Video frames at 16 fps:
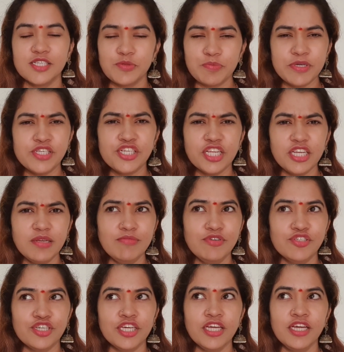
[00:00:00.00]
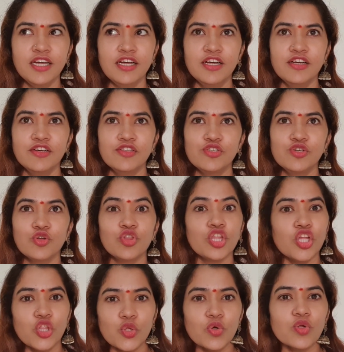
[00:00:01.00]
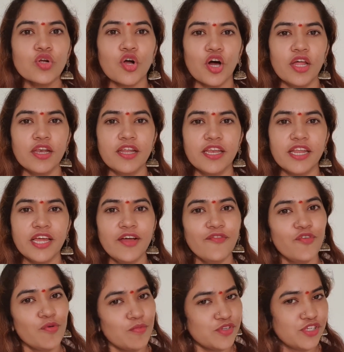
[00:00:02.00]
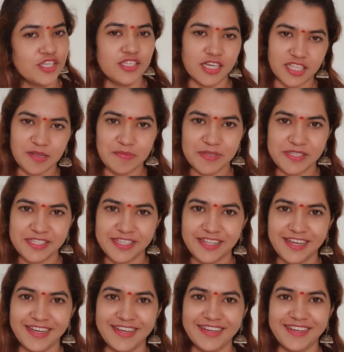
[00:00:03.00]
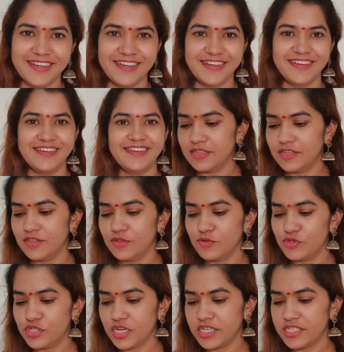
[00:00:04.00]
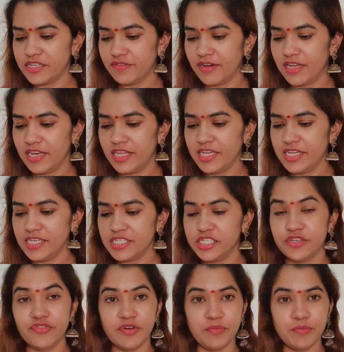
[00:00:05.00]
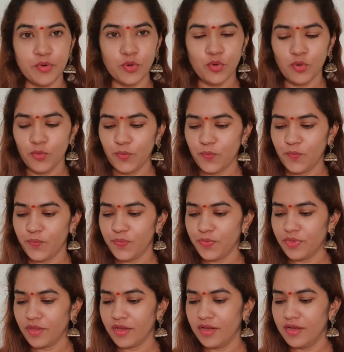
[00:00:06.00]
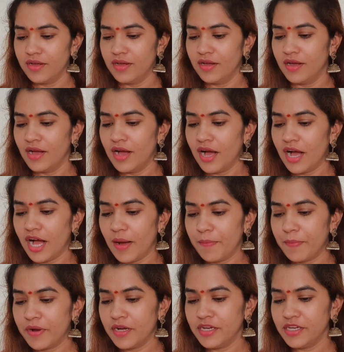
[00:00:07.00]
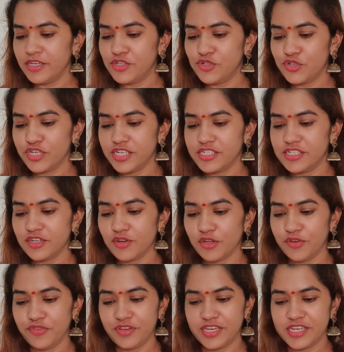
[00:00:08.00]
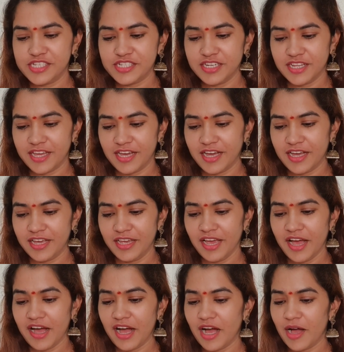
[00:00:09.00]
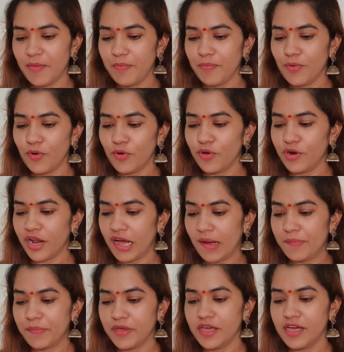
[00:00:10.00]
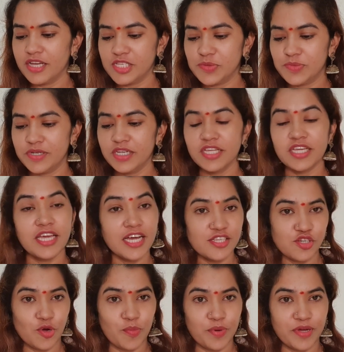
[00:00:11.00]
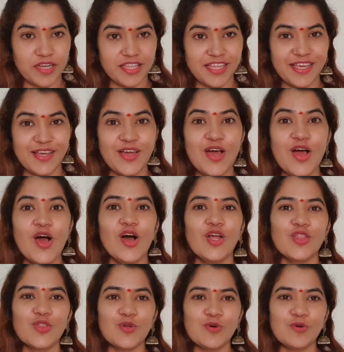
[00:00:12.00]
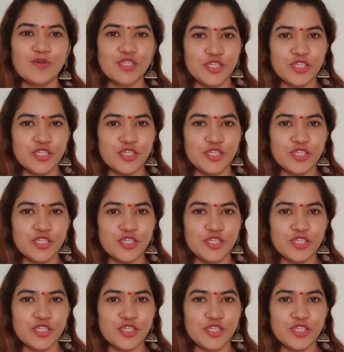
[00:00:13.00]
स्पेशली मुझे जो तंदूर कॉर्नर है वो मुझे ज़्यादा पसंद आया दूसरा सवाल है शिवम रो आपका एजुकेशन क्वालिफ़िकेशन क्या है आप और आपके हस्बैंड क्या जॉब करते हैं तो